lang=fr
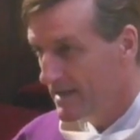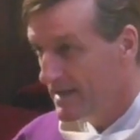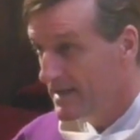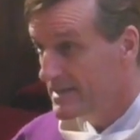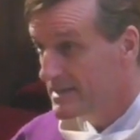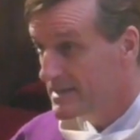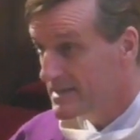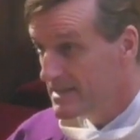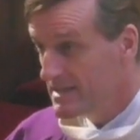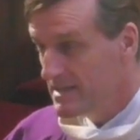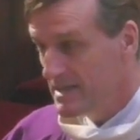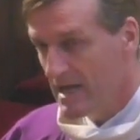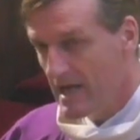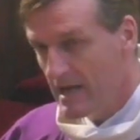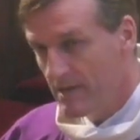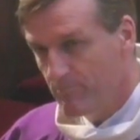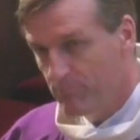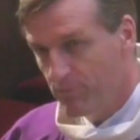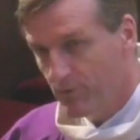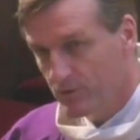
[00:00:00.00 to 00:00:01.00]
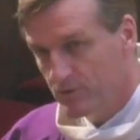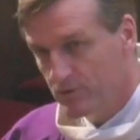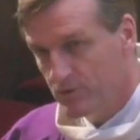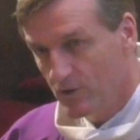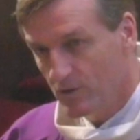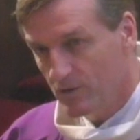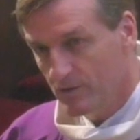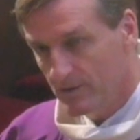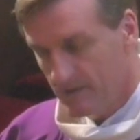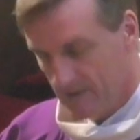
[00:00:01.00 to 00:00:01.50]
est si
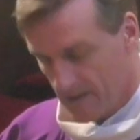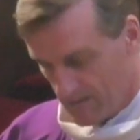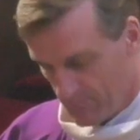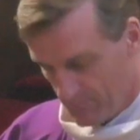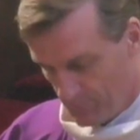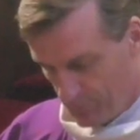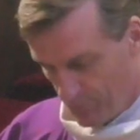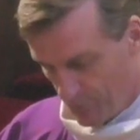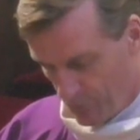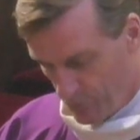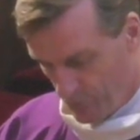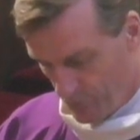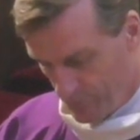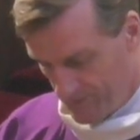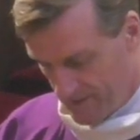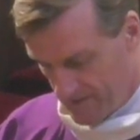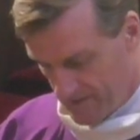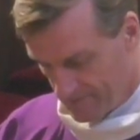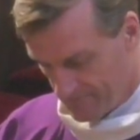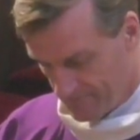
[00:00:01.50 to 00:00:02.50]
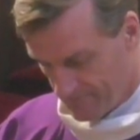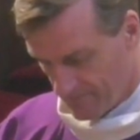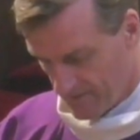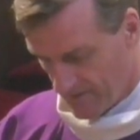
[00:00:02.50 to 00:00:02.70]
important pour nos vies.